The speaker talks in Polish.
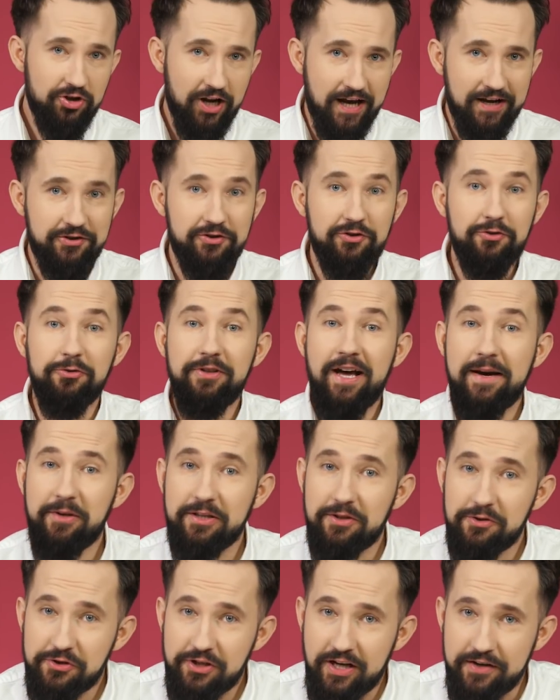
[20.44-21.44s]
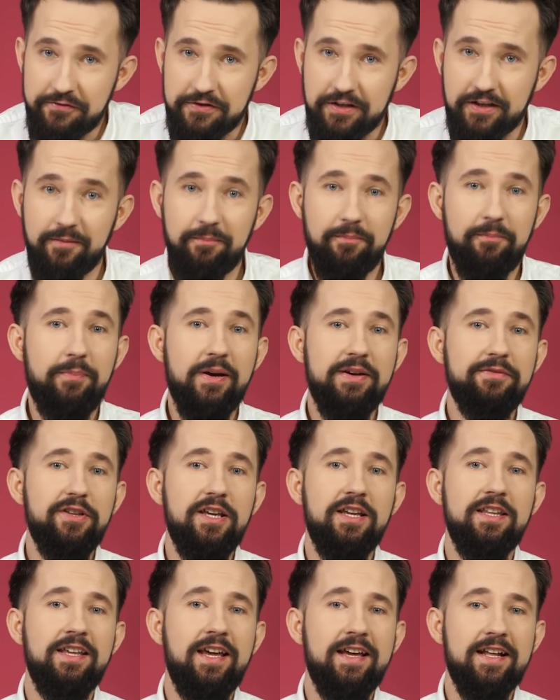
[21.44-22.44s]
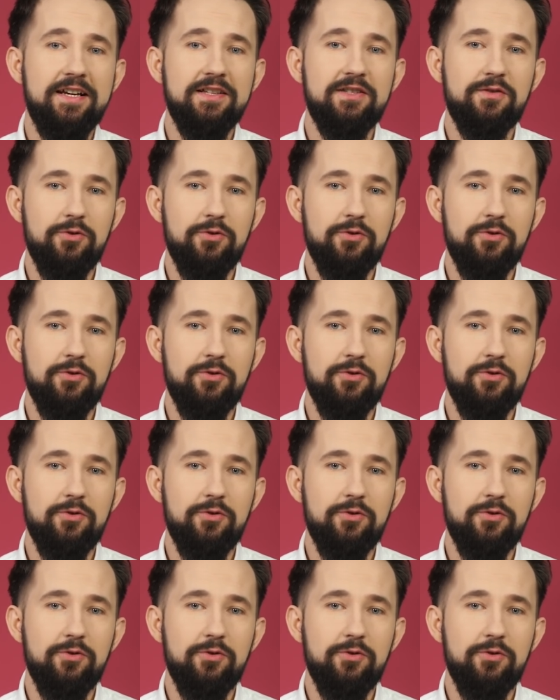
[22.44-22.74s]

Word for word: Cześć, tu Damian Olszewski. Pewnie nieraz